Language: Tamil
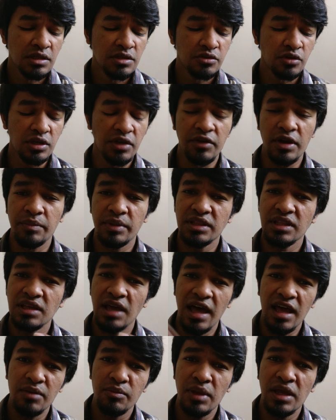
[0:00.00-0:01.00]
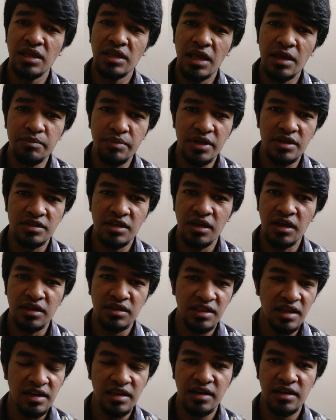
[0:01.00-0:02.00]
ஸோ இவரை பத்தி யாருமே ஏன் பெருசா
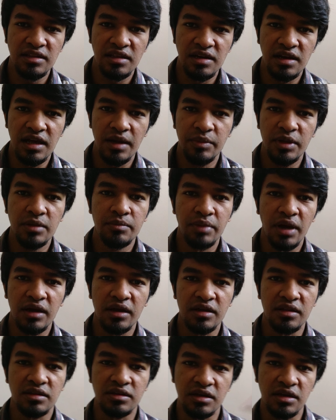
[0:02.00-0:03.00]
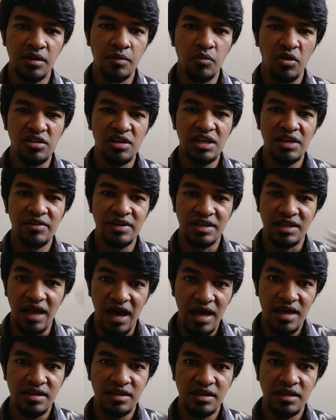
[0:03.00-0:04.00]
தெரியறது இல்லை அப்படின்னு பாக்குறதுக்கு முதல்ல இவர்
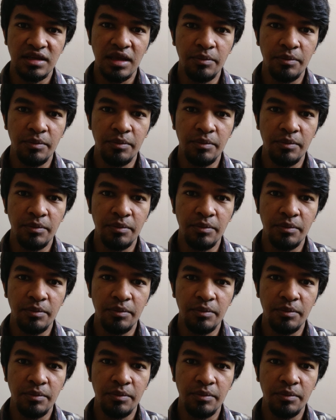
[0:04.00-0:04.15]
யாரு